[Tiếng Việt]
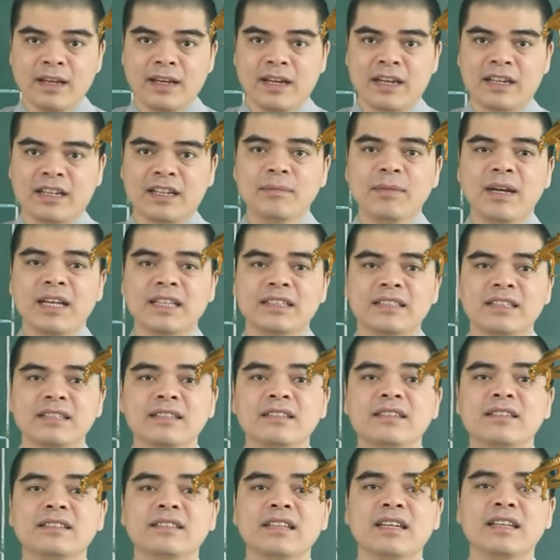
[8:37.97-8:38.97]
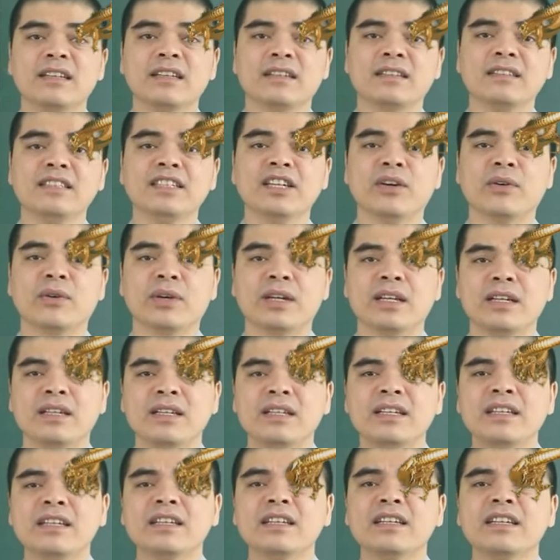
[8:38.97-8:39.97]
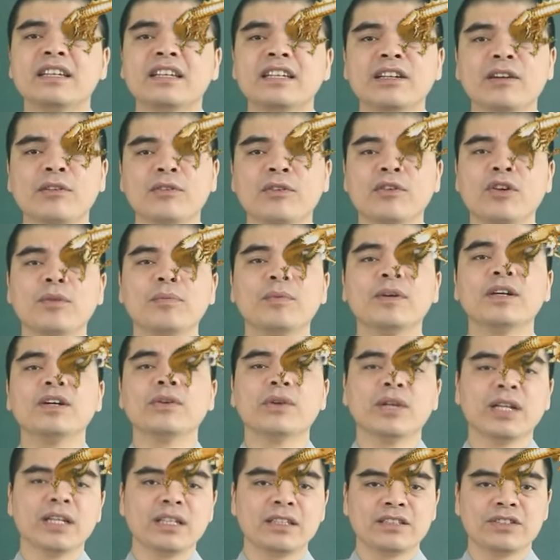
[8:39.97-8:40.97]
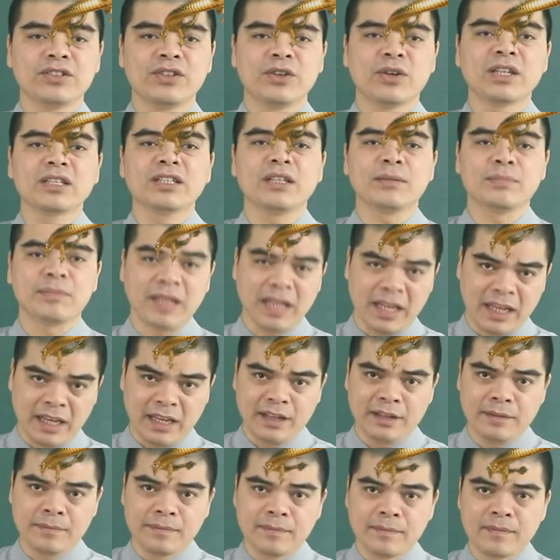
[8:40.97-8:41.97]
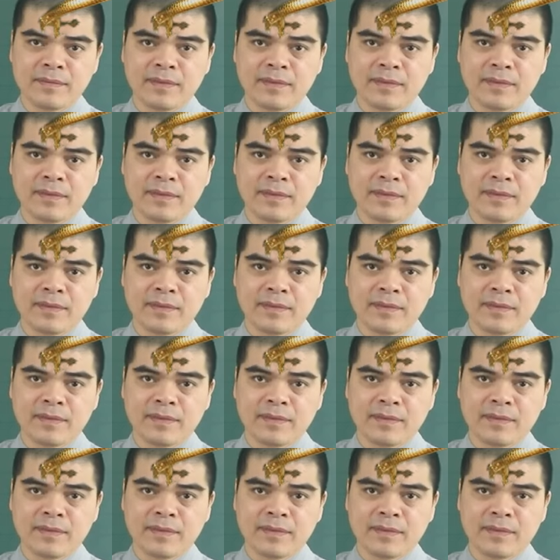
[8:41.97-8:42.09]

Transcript: À, các bạn sẽ đưa ra được nhiều cái ý kiến đóng góp hữu ích cho cái tập thể,